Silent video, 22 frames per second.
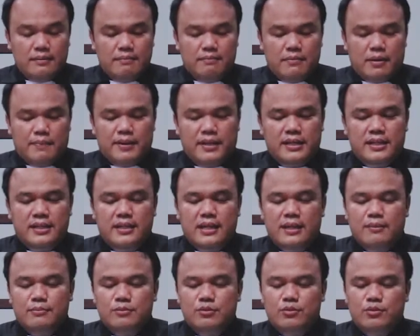Bapa di
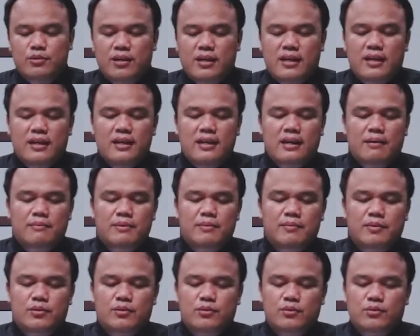dalam surga,
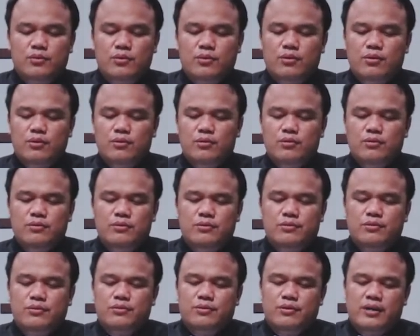kami bersyukur
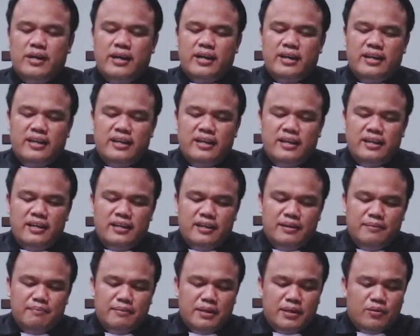untuk
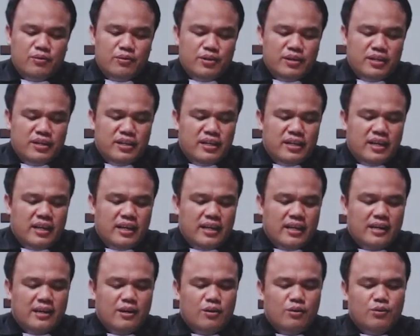hari Minggu ini,
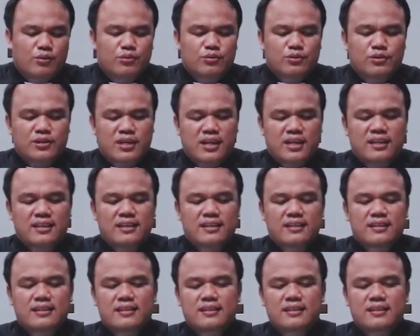hari Engkau kuduskan.